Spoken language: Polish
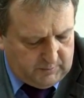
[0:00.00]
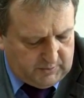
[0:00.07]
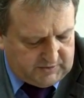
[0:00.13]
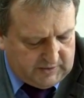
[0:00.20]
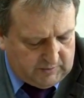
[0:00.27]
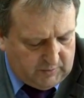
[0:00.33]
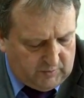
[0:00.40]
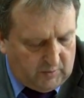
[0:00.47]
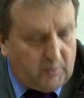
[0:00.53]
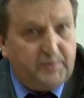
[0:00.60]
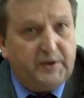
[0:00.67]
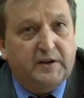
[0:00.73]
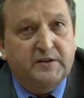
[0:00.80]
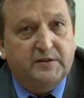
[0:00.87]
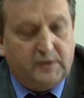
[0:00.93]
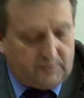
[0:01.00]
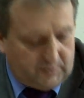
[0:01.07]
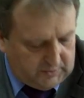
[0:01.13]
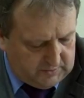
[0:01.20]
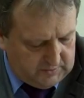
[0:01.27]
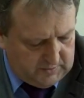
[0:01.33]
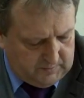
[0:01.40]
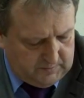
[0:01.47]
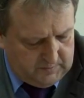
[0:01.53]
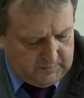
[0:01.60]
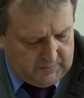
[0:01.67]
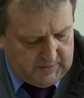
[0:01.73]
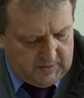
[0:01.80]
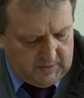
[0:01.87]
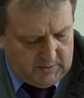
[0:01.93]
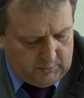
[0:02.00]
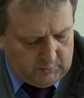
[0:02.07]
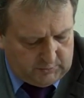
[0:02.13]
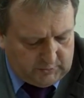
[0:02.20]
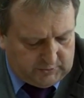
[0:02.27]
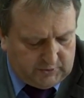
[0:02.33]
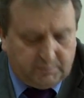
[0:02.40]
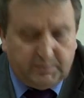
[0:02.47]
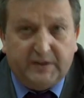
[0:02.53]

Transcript: podstawową opiekę zdrowotną, usługi